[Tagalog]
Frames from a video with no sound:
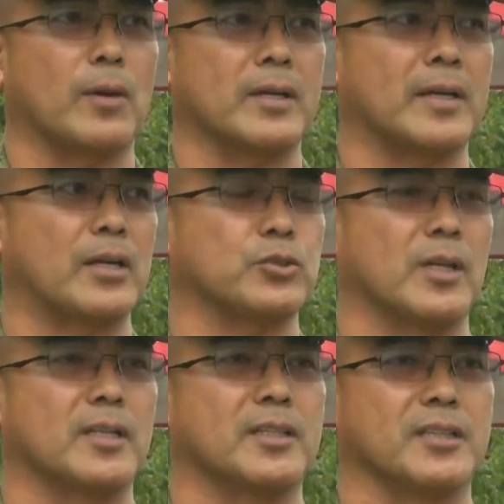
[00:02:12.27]
our
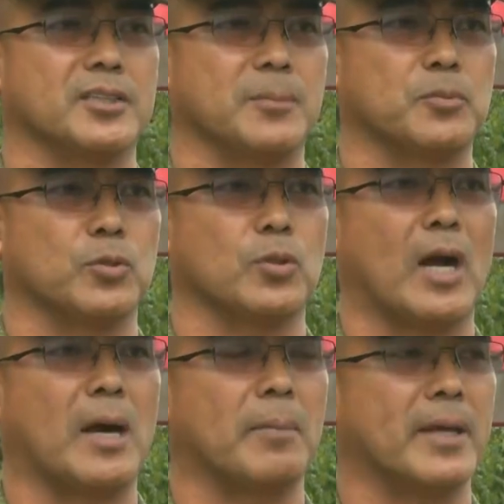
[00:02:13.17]
national leadership
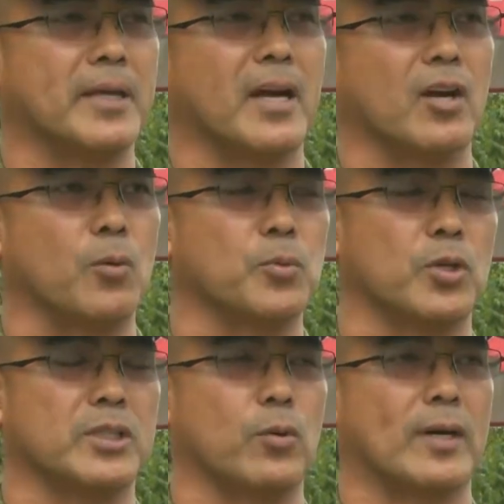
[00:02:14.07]
to have a uh,
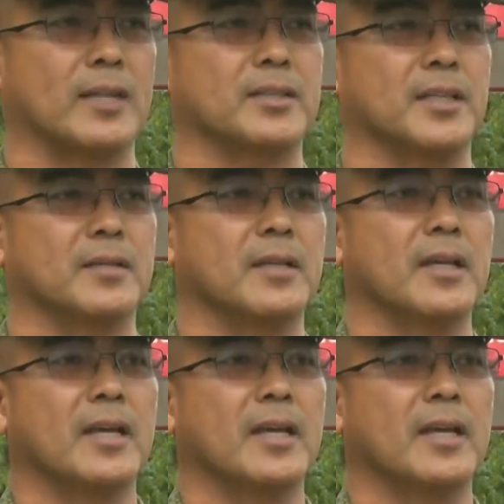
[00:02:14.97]
community quarantine.